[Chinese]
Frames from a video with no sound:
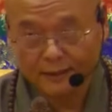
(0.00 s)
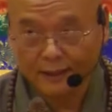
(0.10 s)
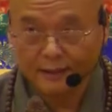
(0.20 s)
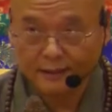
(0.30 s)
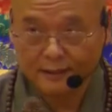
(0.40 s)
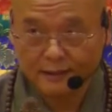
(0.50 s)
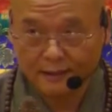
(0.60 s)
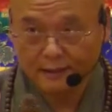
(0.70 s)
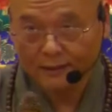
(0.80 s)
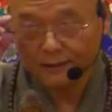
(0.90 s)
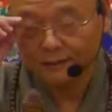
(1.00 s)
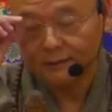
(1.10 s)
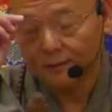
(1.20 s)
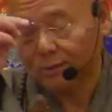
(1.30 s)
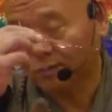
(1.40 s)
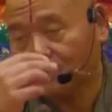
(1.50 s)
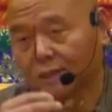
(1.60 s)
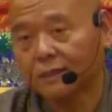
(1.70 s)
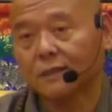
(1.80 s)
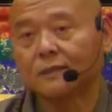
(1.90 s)
你看那个“携”字，从“
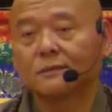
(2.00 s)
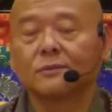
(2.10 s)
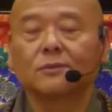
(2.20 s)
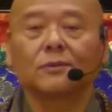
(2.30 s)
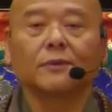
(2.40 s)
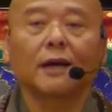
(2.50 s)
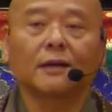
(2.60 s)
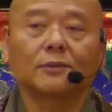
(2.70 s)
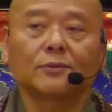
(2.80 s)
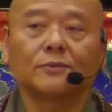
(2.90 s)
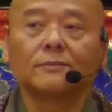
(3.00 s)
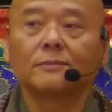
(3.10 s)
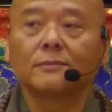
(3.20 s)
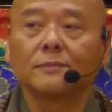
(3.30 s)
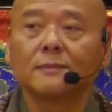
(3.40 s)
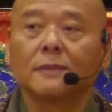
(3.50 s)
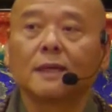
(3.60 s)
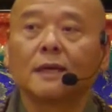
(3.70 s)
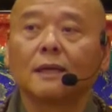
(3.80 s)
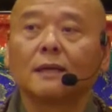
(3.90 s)
革”，从两个“
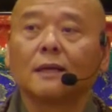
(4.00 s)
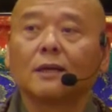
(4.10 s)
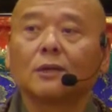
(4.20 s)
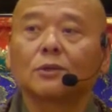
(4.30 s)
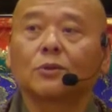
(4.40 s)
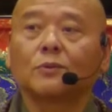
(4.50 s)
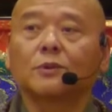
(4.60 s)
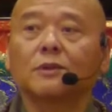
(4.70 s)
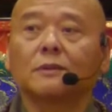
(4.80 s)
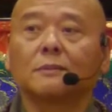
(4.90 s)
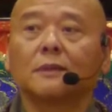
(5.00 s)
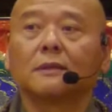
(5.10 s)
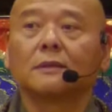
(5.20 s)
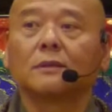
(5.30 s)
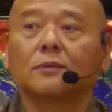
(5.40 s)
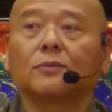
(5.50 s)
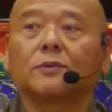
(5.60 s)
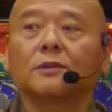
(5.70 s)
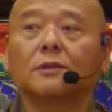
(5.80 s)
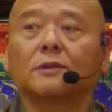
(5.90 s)
土”。土是什么？土
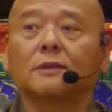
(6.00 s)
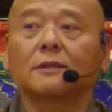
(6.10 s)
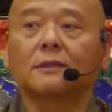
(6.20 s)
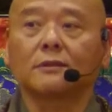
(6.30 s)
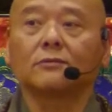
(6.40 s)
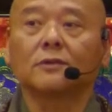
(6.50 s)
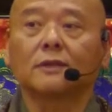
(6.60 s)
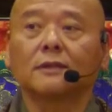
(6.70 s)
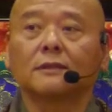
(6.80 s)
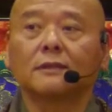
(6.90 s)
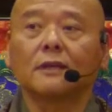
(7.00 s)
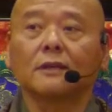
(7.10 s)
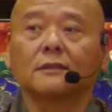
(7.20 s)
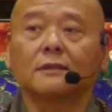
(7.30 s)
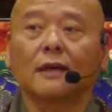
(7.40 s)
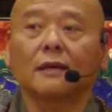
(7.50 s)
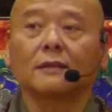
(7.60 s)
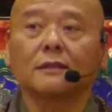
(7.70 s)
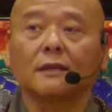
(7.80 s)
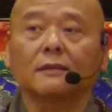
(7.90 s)
是行者现在
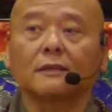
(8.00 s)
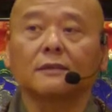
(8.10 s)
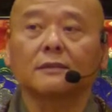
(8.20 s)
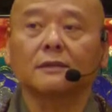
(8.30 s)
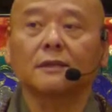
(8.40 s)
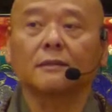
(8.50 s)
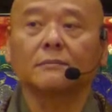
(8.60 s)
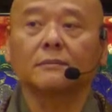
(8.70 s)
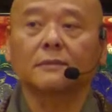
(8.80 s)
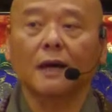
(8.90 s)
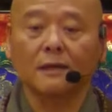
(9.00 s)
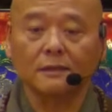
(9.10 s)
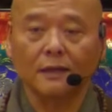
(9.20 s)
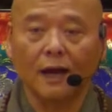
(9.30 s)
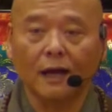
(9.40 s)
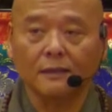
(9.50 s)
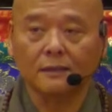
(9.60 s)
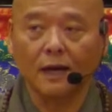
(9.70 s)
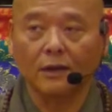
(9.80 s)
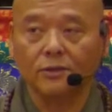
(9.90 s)
念念之间当下
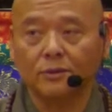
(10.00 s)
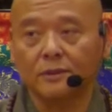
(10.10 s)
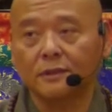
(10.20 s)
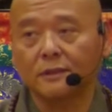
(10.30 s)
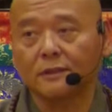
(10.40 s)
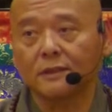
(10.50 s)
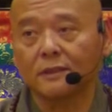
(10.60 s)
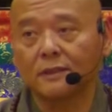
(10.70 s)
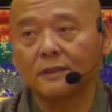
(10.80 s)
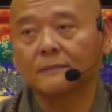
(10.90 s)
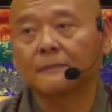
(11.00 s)
下手的行机。